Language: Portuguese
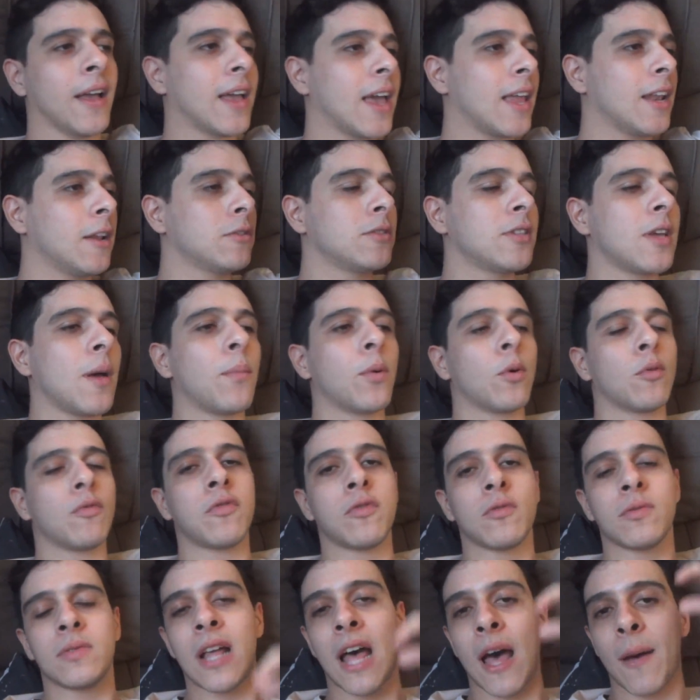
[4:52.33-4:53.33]
querendo se
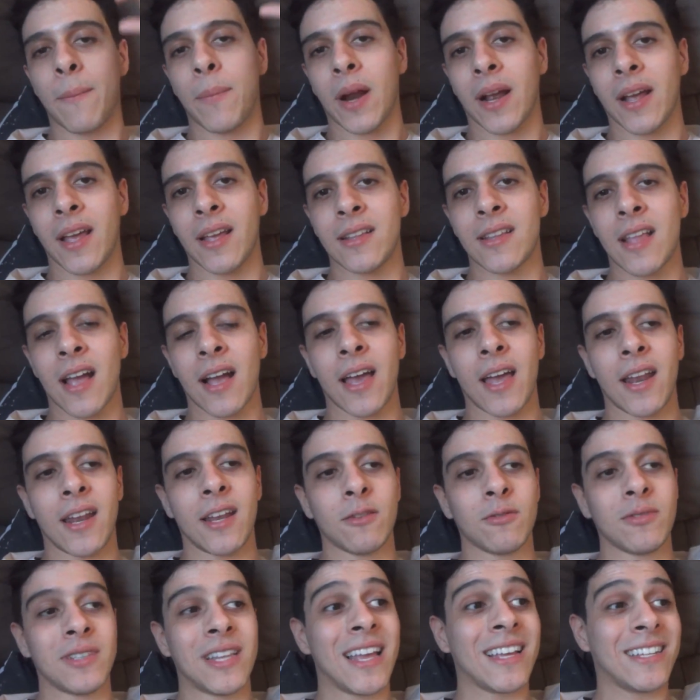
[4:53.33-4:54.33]
aprofundar, para quem tá
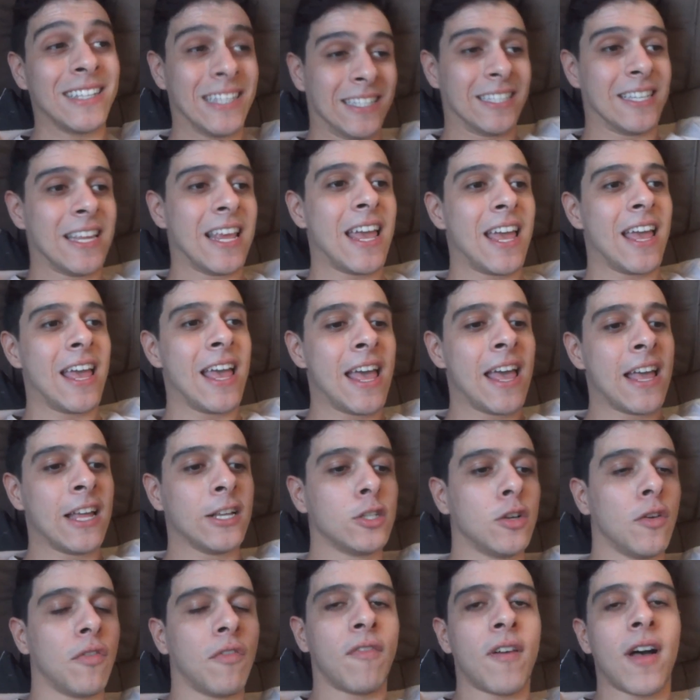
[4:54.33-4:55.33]
querendo descer
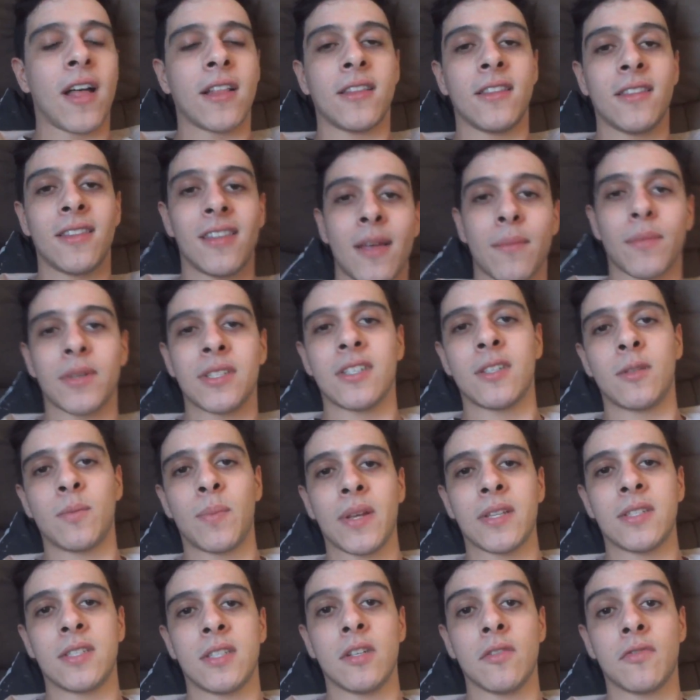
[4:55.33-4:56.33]
de fato em temas
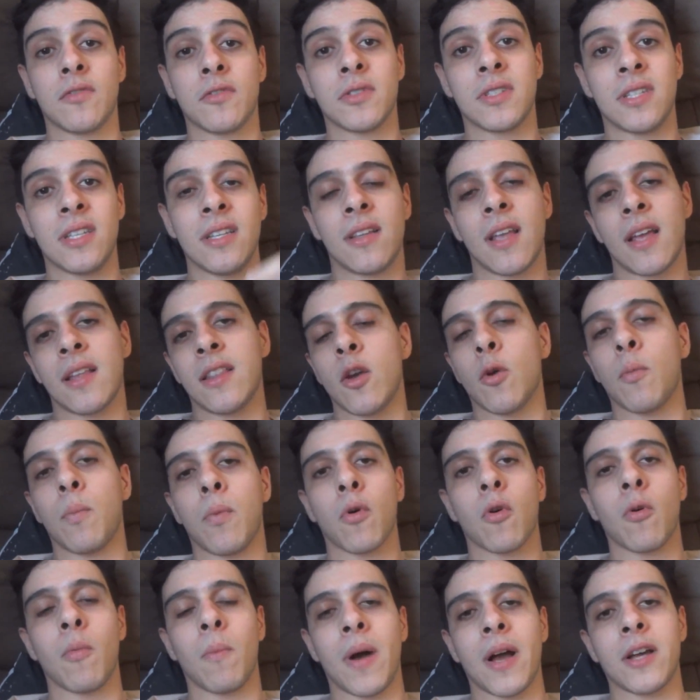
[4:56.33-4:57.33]
específicos, entender um
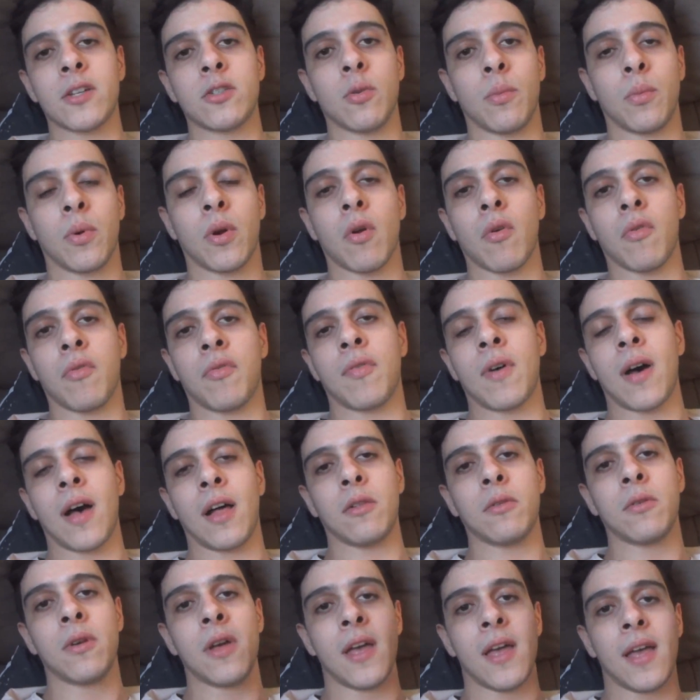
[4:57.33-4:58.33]
pouco mais sobre o que eu
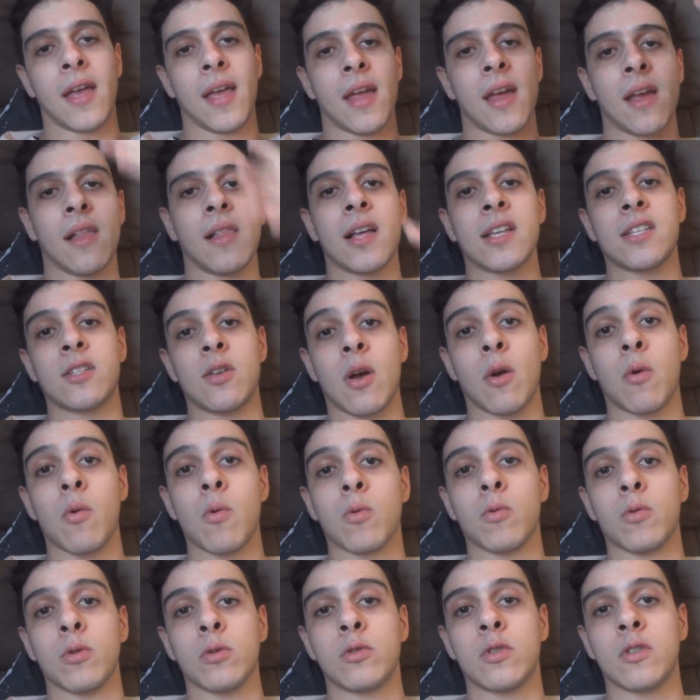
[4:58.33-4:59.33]
falo em relação a
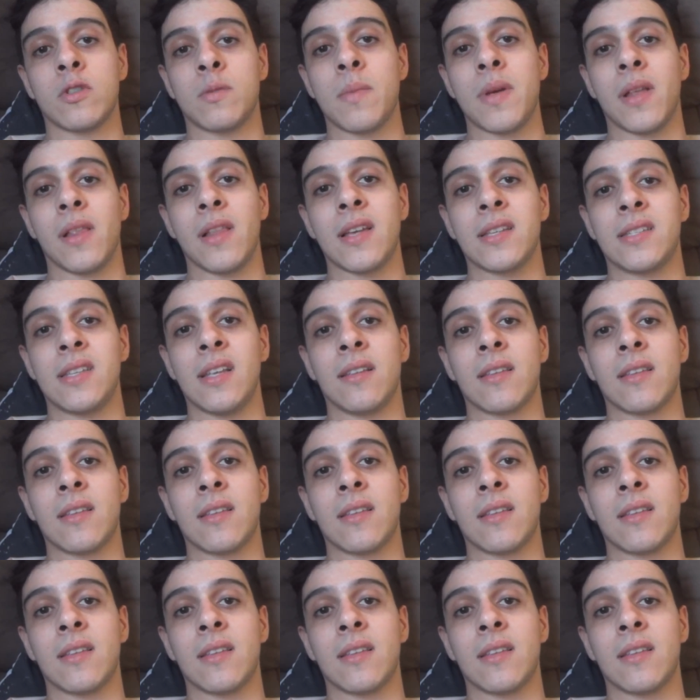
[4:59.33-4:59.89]
concursos, beleza?